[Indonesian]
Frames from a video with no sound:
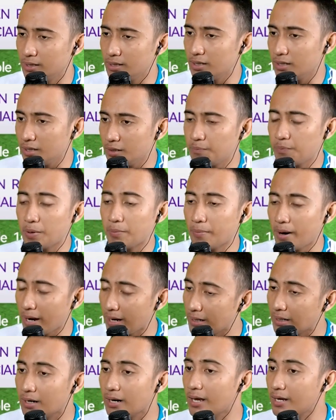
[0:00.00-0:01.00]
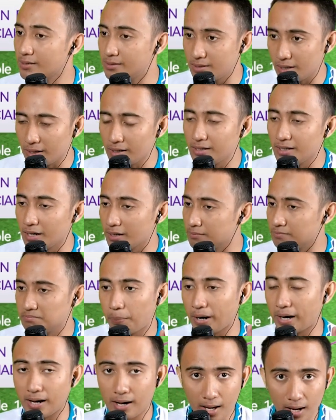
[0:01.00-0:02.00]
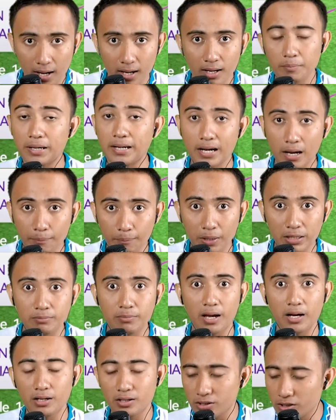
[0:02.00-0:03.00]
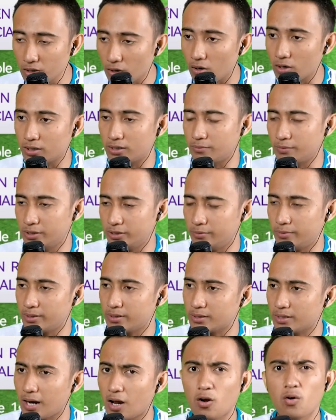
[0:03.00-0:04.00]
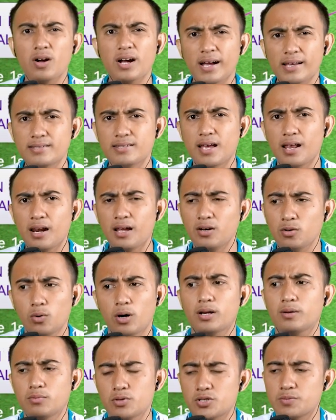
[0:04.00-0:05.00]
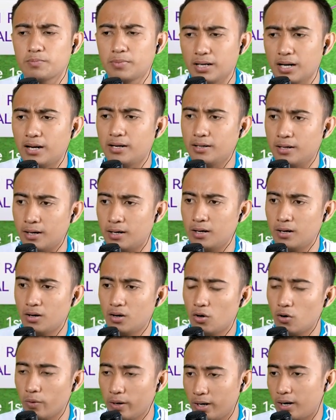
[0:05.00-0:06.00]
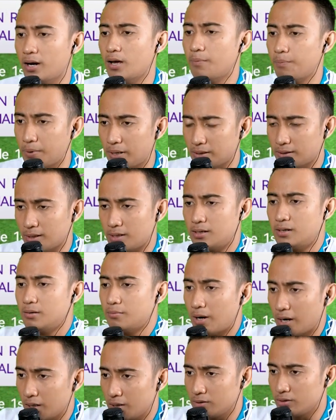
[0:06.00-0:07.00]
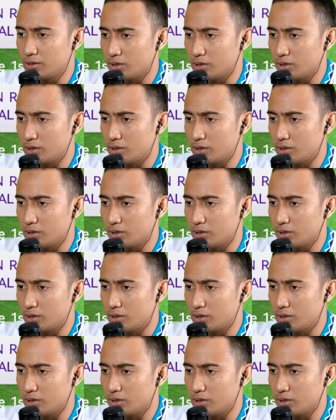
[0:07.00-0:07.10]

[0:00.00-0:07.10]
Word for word: Ini pemain pemain legend yang pernah mendapat Ballon d'Or teman-teman. Kalau nggak salah 2009 ya Owen dapat uh, Ballon